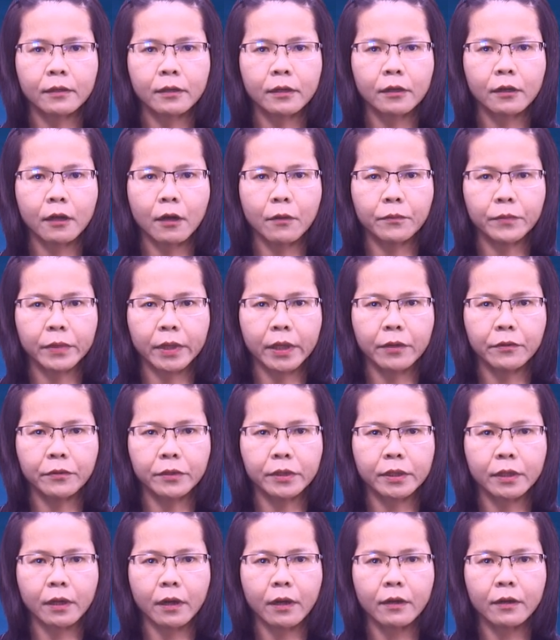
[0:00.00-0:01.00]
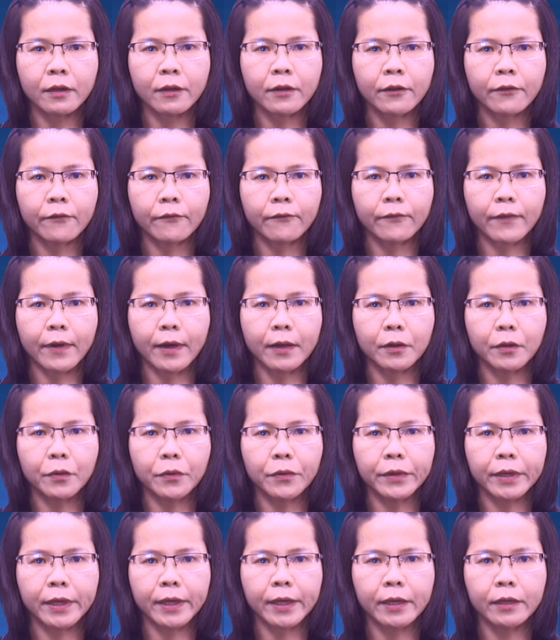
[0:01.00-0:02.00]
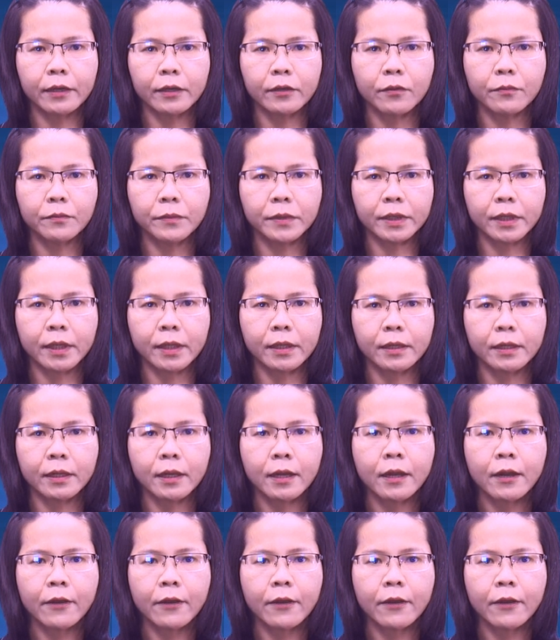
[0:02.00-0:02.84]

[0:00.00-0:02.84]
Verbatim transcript: không thiếu sót và luôn khiến chúng sinh